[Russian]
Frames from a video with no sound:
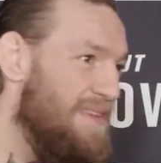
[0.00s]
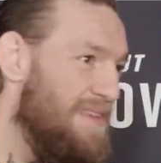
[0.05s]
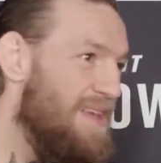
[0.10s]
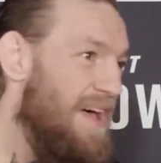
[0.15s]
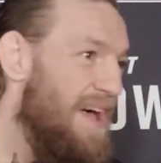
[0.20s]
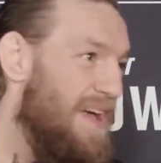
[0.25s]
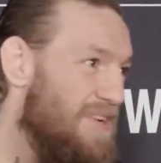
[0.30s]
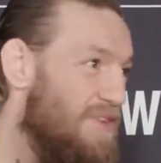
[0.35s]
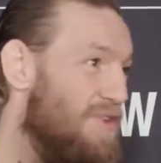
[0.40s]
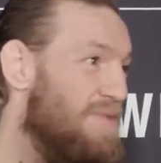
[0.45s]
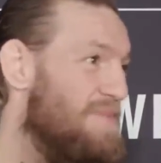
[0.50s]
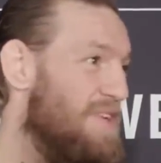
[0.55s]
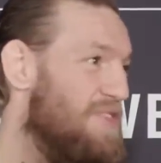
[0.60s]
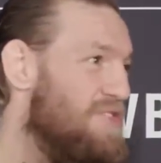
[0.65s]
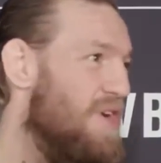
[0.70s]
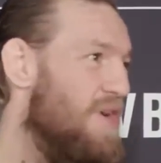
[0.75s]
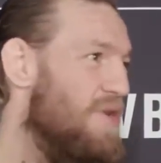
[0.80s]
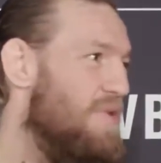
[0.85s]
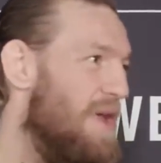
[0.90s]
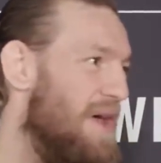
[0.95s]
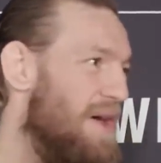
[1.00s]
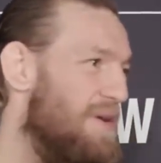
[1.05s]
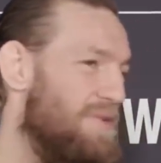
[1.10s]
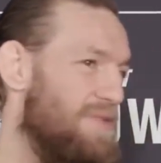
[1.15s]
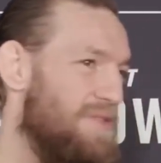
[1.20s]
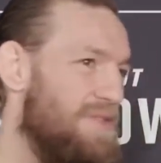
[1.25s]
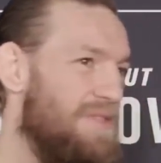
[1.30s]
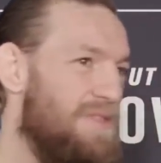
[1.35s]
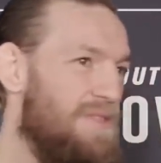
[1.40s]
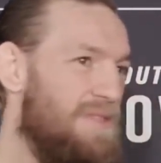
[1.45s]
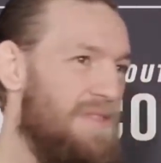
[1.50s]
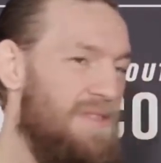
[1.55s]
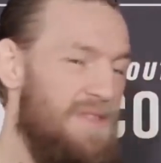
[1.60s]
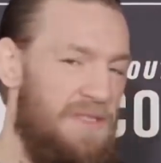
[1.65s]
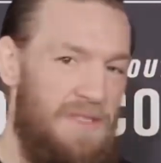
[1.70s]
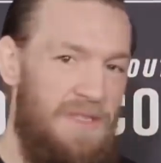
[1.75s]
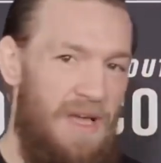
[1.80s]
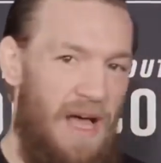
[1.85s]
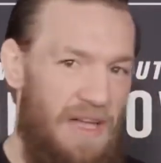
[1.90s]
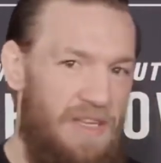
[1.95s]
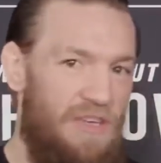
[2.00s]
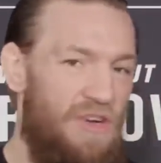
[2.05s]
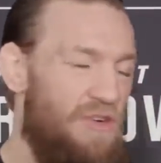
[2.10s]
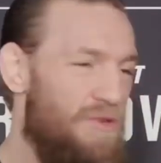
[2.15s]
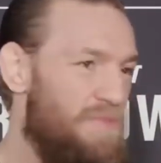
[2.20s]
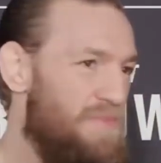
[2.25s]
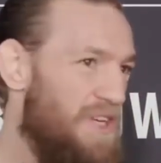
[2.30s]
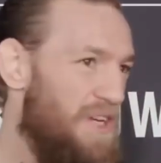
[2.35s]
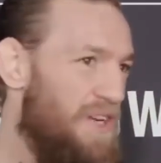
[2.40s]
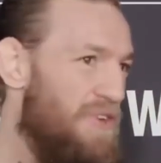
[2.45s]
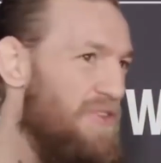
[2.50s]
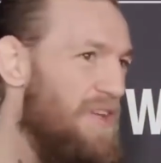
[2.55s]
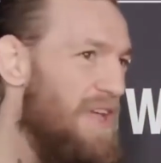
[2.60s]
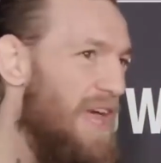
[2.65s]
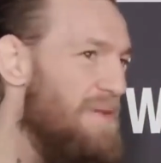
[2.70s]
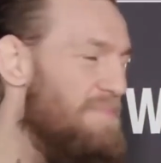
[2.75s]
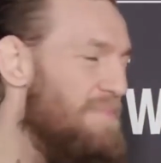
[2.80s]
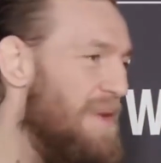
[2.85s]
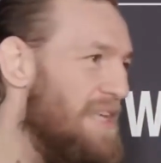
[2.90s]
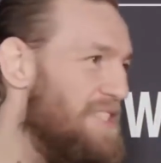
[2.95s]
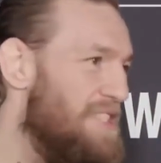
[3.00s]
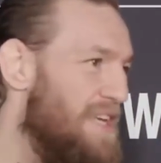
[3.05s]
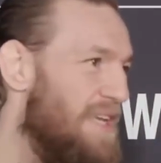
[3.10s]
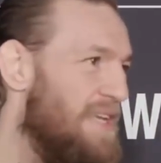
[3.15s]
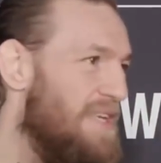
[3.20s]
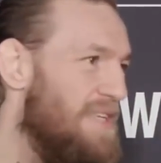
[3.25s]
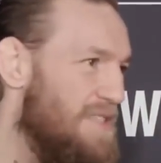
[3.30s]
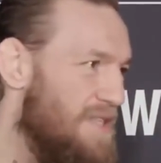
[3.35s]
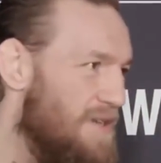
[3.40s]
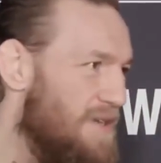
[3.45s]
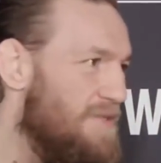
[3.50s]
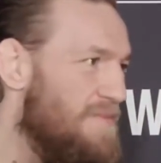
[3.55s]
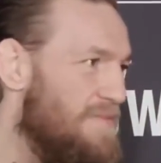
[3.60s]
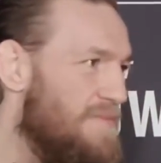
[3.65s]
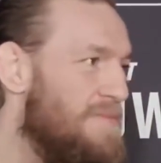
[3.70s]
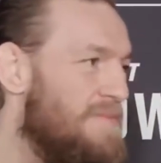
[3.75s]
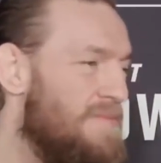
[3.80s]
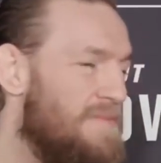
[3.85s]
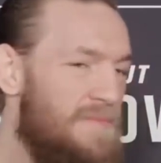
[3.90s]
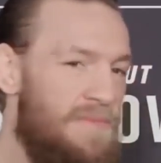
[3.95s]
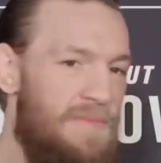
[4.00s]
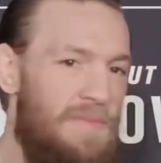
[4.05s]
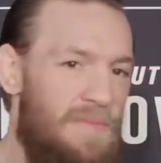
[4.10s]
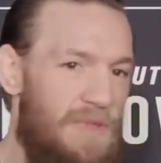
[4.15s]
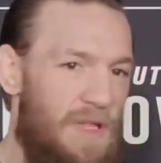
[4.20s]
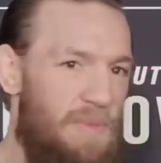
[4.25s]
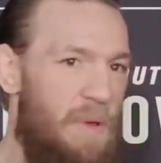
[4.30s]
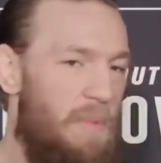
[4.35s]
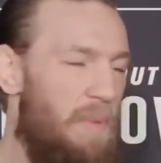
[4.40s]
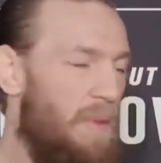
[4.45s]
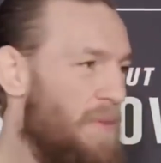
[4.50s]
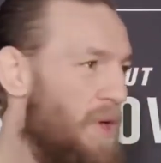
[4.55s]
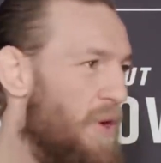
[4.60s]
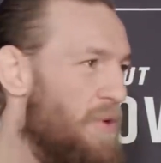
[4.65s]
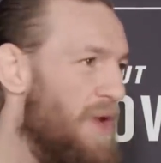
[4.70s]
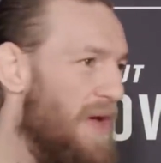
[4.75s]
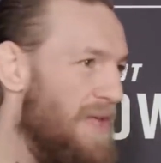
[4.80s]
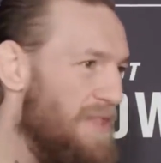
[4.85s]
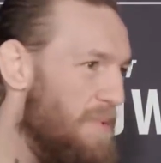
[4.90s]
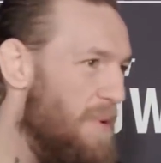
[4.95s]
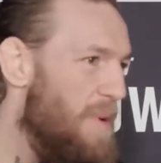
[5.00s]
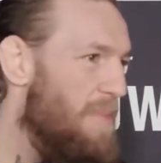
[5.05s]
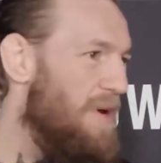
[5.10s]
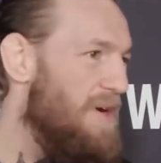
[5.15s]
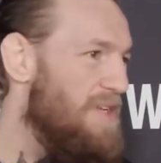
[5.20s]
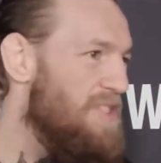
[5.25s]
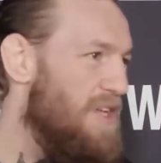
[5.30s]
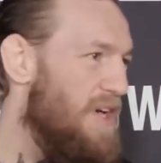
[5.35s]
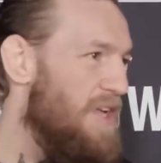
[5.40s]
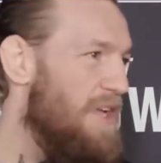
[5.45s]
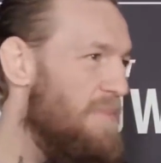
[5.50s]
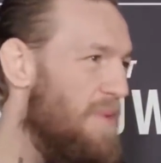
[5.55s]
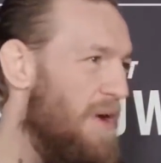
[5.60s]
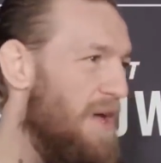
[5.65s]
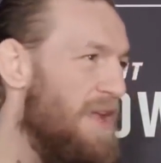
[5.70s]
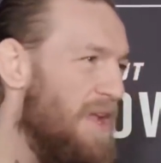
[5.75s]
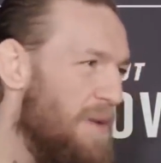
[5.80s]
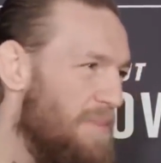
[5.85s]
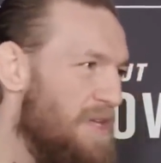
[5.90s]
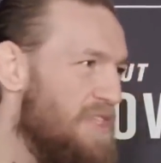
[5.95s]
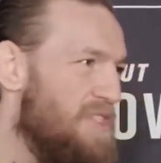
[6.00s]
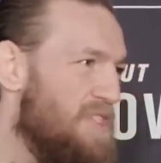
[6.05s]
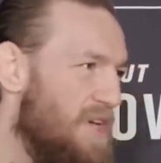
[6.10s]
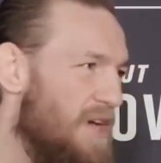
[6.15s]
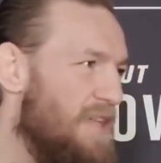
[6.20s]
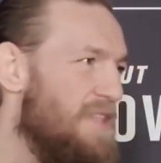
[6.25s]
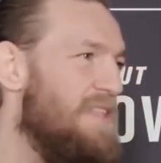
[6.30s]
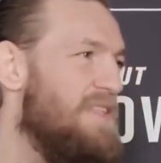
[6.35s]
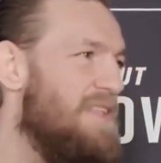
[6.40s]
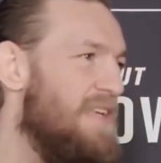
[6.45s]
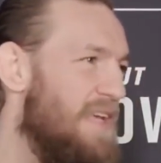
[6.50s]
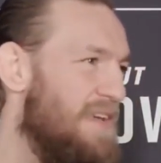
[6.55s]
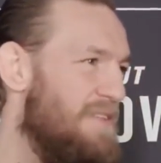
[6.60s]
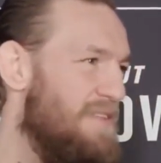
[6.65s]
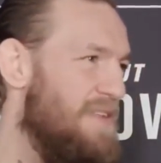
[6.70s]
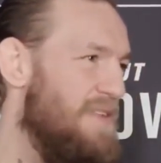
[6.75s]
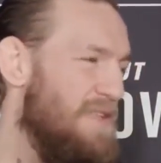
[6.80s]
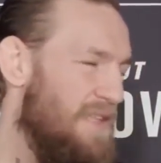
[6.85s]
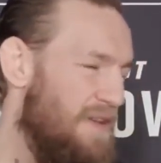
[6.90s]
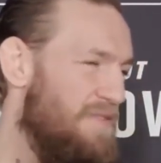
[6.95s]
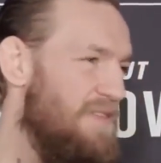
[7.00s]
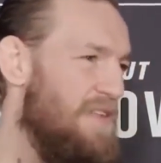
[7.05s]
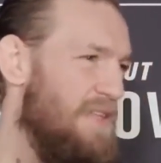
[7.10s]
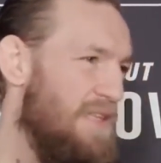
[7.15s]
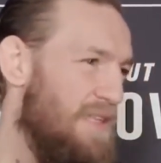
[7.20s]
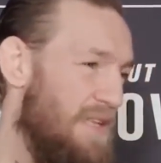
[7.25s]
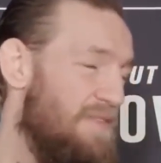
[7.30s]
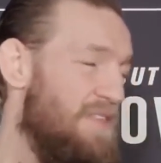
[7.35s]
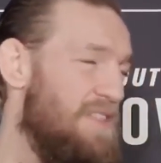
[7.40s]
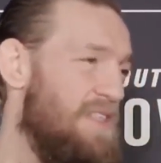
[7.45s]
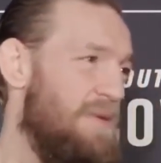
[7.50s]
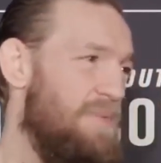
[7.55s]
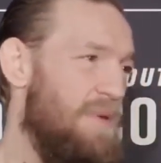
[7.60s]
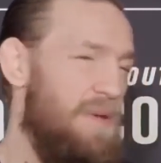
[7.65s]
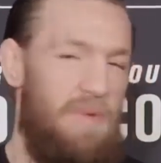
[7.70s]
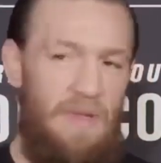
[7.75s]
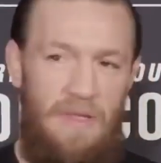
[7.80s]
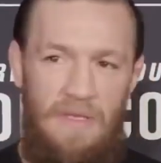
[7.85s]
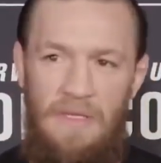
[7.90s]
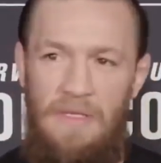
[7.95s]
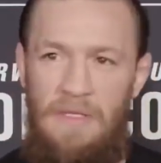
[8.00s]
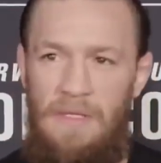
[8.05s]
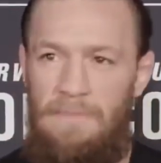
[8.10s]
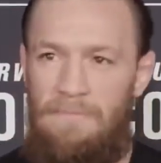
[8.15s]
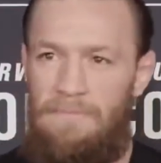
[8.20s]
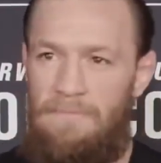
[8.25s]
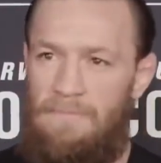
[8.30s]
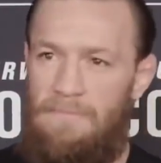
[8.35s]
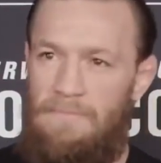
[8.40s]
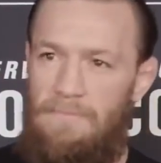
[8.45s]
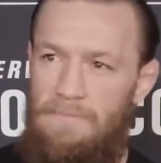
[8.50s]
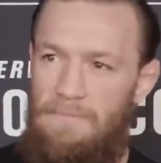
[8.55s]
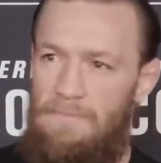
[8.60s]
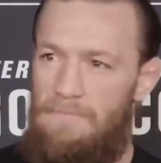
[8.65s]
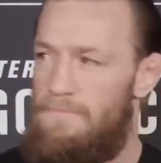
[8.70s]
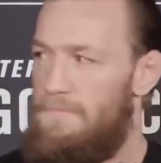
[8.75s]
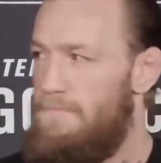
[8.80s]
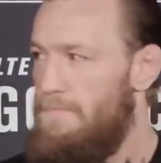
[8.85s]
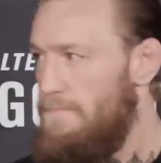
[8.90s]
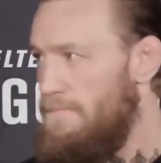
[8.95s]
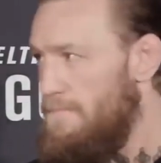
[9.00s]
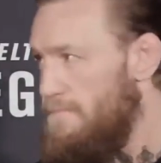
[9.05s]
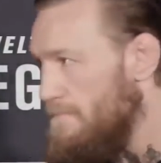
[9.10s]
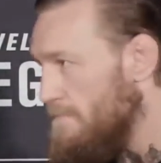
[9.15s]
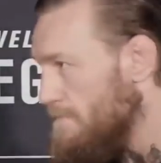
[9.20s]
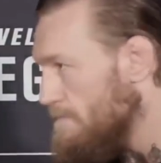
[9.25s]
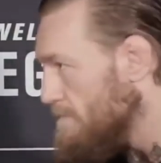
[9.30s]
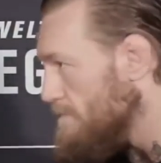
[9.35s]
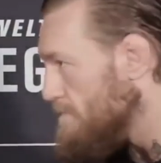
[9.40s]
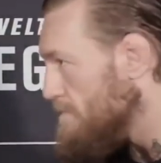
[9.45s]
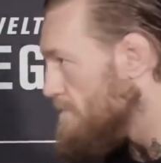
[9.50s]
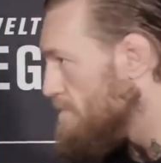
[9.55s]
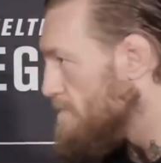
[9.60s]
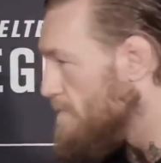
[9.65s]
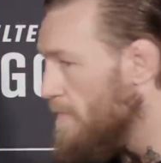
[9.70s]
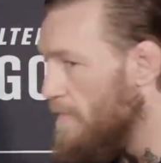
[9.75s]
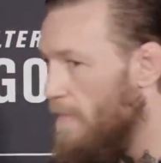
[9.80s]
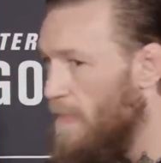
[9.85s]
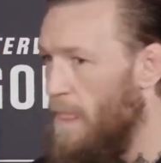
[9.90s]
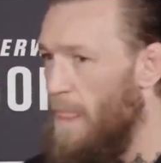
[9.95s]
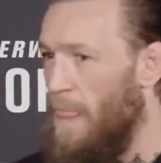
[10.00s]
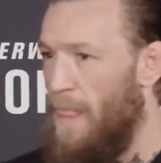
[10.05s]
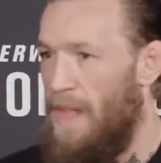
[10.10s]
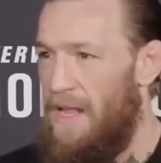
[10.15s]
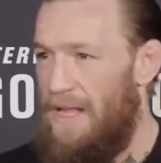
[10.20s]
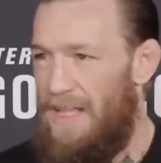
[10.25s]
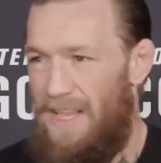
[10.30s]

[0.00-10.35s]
Я пришел показывать шоу, пришел показывать магию. Люди это знают, и они этого ждут. И я жажду дать людям то, чего они хотят. Конор, что ты увидел в глазах ковбоя?